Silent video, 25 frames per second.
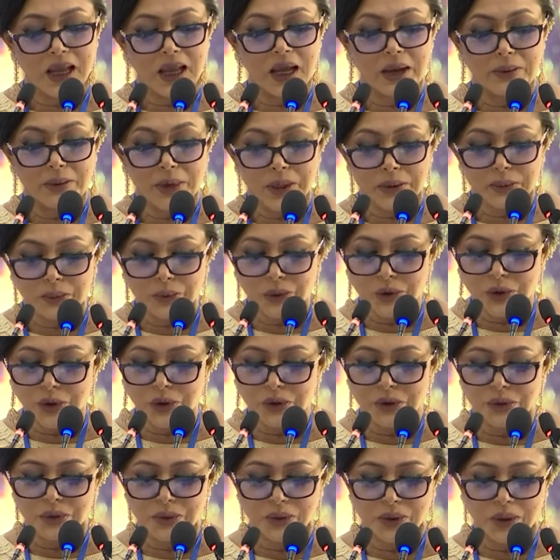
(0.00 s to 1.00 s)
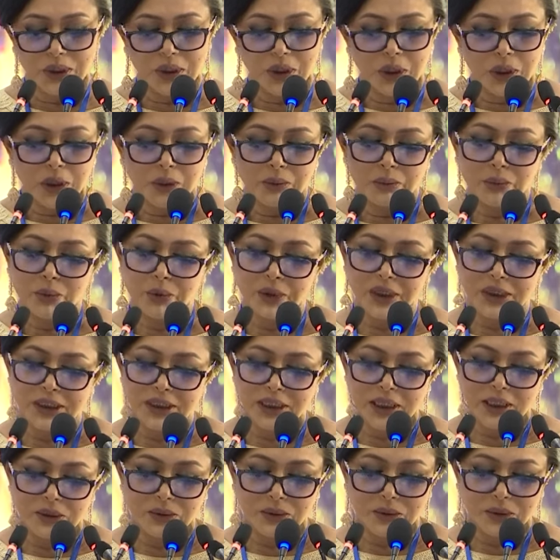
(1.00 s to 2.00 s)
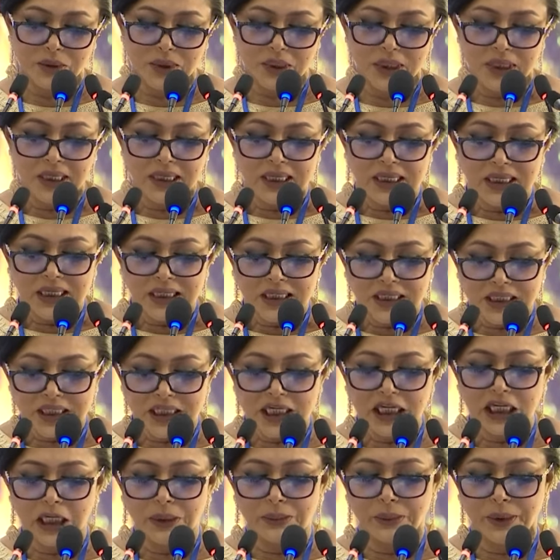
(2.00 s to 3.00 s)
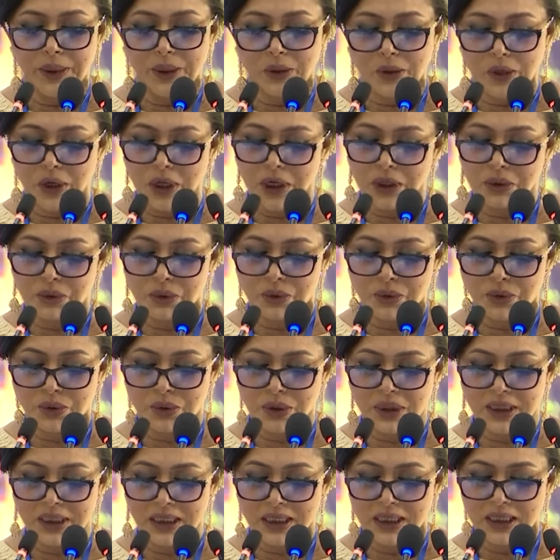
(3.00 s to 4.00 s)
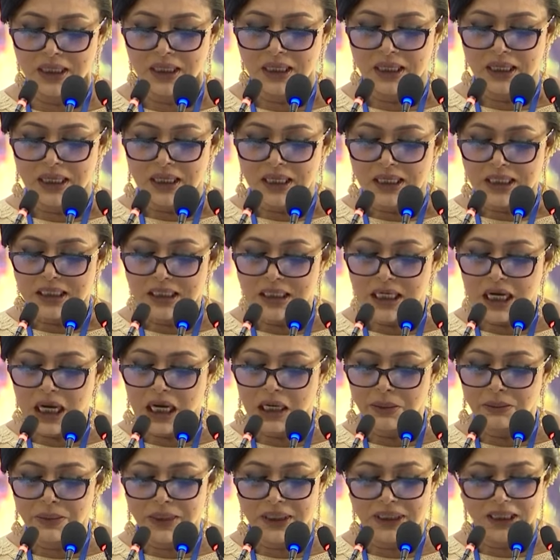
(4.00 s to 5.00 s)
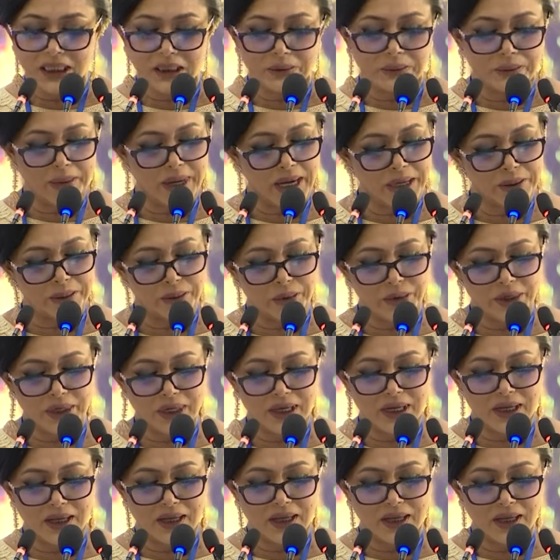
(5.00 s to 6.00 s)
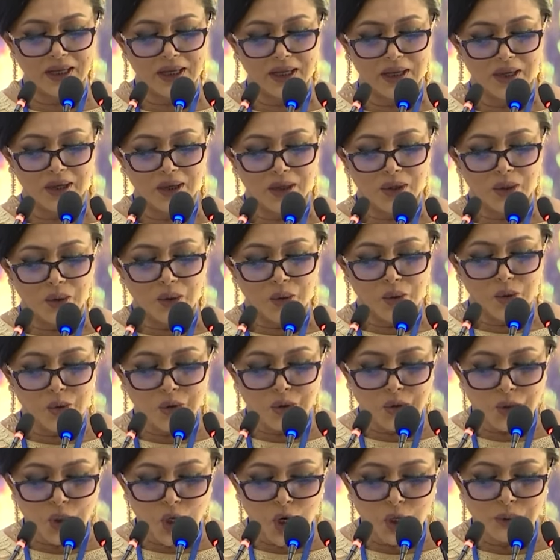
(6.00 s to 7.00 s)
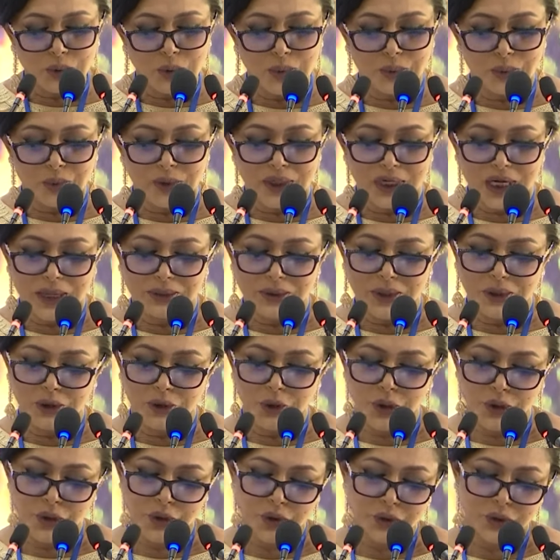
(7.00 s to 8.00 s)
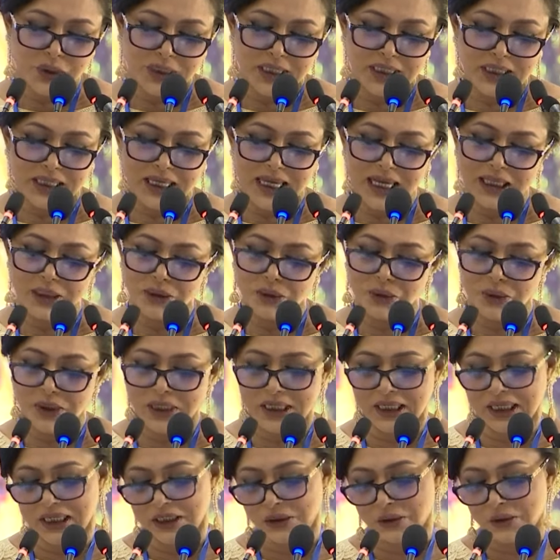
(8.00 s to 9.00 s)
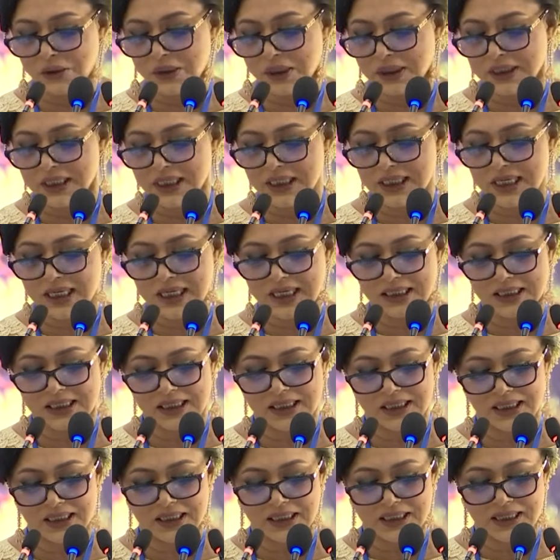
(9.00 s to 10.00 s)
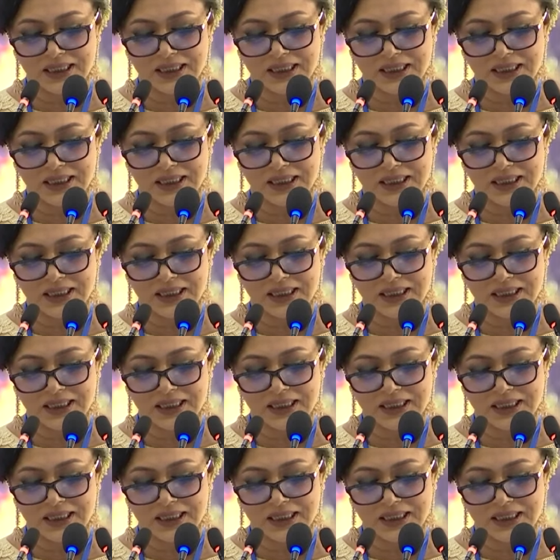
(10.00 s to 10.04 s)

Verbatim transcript: আমার প্রযোজক পরিচালক শিল্পী কলাকুশলী সাংবাদিক ভাই বোনেরা ও সর্বোপরি আমার দর্শকদেরকে আন্তরিক কৃতজ্ঞতা জানাচ্ছি